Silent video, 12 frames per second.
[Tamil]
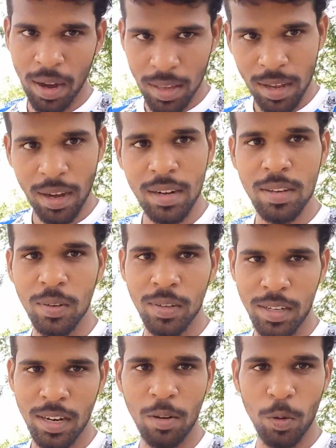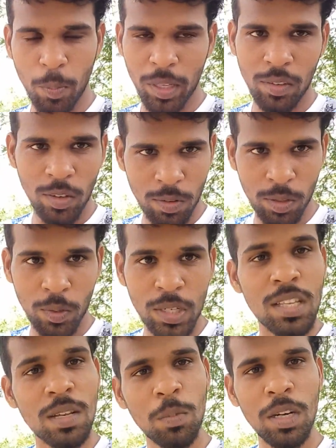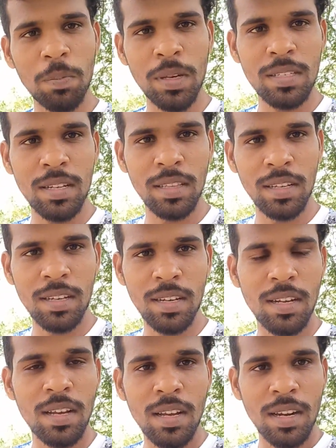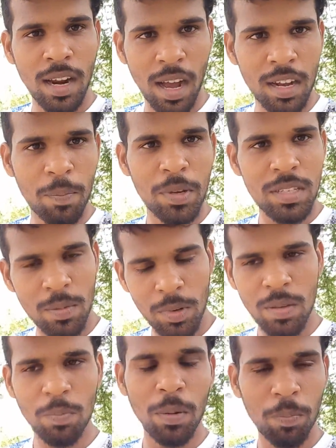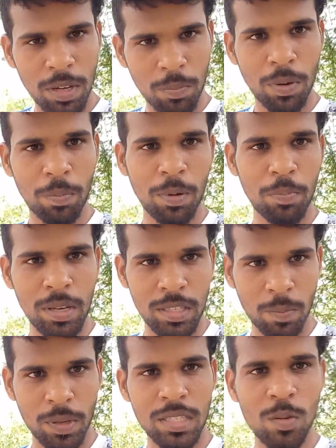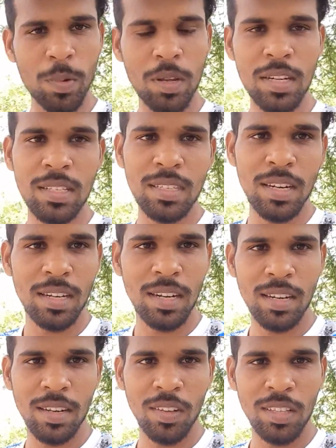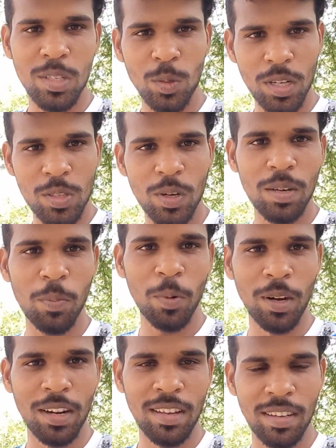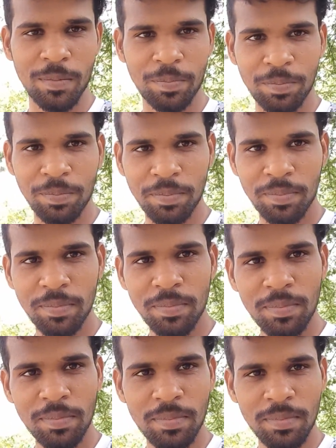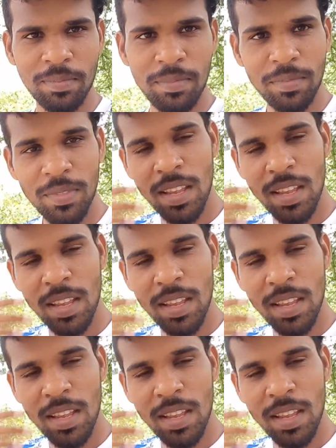பழைய ஆடியோ ஏன்னா ஒரு பத்து இருபது வருஷத்துக்கு முன்னாடி பேசினது நாங்கள் பேசின மாதிரி இப்பப்போ இப்பப்போ பேசி பேசி இப்படியே இன்ஸ்டண்ட்டாக நீங்கள் வந்து சுட சுட போடுறீங்க ம்